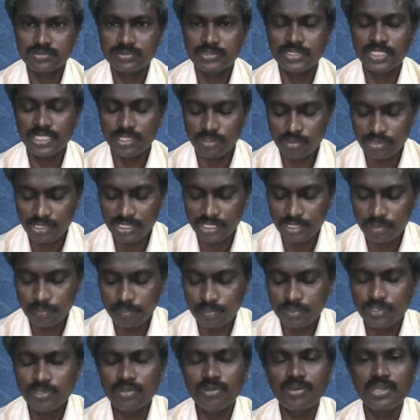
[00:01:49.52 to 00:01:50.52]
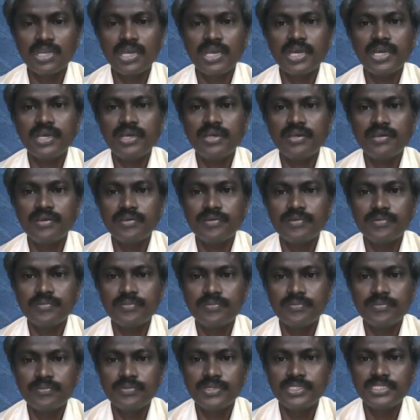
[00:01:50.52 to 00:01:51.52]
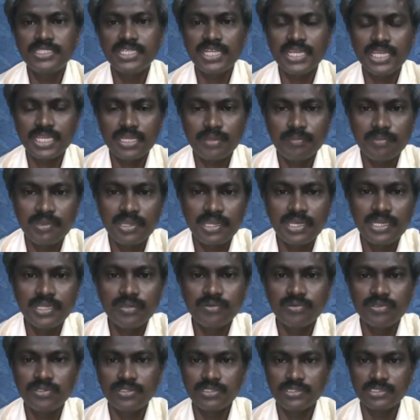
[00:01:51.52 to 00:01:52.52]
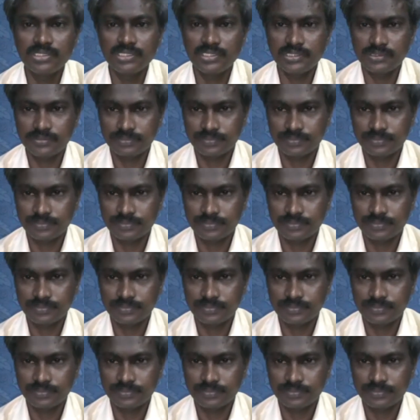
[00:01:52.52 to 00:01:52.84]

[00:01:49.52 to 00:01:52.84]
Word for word: దేవునికి ఎప్పుడు కూడా వ్యతిరేకముగానే ఉంటుంది